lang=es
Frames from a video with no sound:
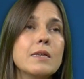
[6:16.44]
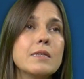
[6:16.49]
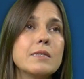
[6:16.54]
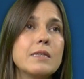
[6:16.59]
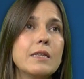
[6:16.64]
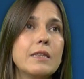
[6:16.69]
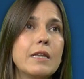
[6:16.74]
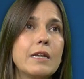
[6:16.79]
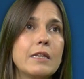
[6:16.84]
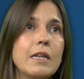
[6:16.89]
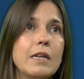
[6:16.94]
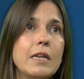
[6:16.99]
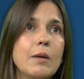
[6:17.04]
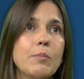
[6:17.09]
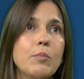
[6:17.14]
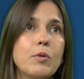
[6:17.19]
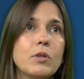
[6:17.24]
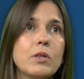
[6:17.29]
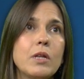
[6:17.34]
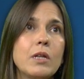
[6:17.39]
Se
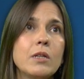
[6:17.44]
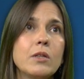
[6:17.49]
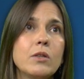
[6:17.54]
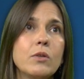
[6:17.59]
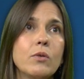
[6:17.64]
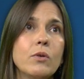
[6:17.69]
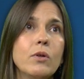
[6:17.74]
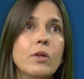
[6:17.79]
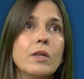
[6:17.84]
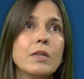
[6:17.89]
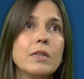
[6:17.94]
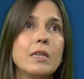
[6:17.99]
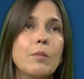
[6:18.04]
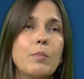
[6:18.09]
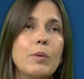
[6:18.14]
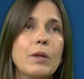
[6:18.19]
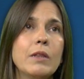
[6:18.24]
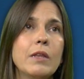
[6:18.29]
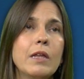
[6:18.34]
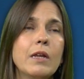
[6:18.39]
trataría, por tanto, de
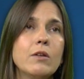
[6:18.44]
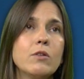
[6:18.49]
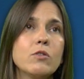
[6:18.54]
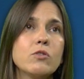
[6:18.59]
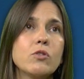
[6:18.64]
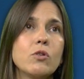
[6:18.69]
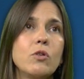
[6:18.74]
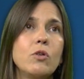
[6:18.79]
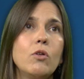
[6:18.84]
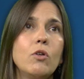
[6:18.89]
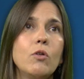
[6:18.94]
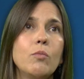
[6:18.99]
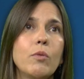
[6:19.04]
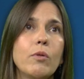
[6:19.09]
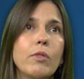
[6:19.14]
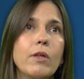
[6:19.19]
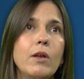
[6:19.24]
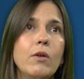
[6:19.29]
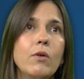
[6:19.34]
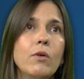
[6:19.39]
aprender no solo los
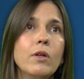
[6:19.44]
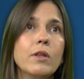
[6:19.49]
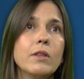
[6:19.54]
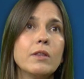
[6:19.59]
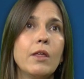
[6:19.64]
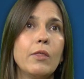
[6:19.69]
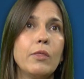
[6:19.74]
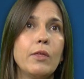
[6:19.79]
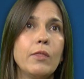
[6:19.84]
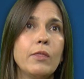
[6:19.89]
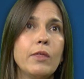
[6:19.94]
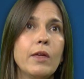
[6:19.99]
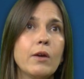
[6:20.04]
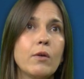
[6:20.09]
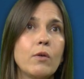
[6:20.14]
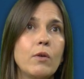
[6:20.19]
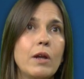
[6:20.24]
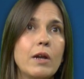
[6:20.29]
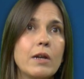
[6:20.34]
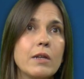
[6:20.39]
modelos de ciencia
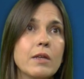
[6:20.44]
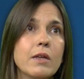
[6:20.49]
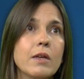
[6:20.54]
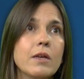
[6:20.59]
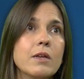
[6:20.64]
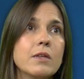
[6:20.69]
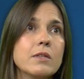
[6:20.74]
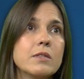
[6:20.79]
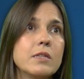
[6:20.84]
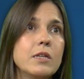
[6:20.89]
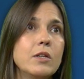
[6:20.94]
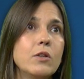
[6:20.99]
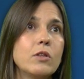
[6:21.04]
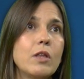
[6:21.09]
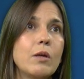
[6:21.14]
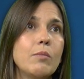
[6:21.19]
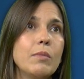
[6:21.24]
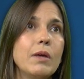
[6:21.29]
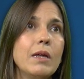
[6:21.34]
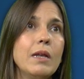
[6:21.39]
escolar, sino
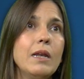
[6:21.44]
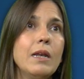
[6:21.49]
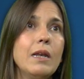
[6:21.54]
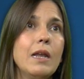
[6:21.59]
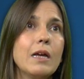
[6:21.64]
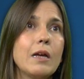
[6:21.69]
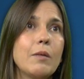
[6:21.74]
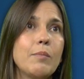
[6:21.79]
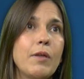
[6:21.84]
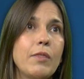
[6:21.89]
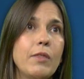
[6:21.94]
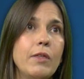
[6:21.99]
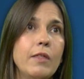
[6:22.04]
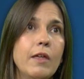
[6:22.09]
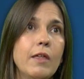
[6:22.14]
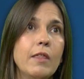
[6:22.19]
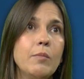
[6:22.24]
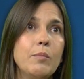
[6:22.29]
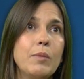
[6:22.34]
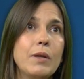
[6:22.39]
también las
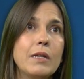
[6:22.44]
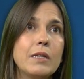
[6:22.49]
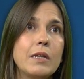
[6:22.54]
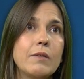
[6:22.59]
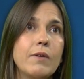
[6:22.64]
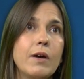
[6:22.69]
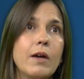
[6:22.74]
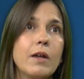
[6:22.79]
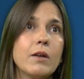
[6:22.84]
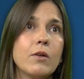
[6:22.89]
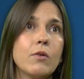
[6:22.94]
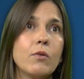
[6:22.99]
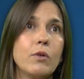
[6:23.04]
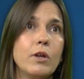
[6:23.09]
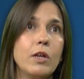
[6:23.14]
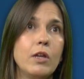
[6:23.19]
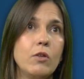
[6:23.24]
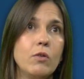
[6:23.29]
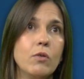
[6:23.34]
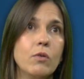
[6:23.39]
capacidades para trabajar con
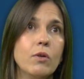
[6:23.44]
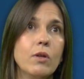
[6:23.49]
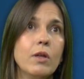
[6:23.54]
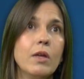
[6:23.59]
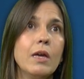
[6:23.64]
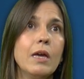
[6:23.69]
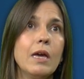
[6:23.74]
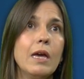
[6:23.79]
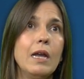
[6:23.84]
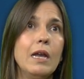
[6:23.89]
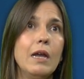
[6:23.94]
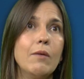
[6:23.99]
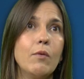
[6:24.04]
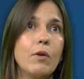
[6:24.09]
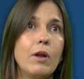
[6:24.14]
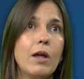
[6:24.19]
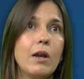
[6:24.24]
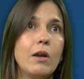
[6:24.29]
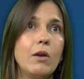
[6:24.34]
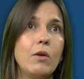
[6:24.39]
ellos,
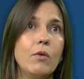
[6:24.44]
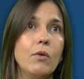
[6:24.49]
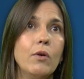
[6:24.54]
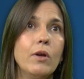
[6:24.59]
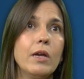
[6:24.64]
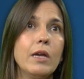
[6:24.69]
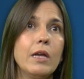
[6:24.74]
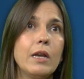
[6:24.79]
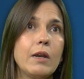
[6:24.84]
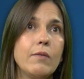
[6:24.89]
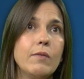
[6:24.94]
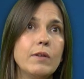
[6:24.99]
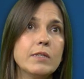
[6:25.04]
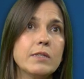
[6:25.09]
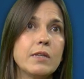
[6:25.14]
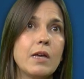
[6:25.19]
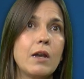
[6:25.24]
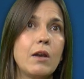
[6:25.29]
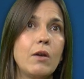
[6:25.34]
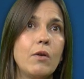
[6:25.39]
elaborarlos y
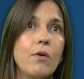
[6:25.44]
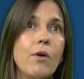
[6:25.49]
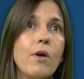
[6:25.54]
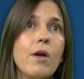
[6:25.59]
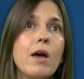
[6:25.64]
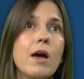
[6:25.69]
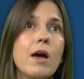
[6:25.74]
revisarlos,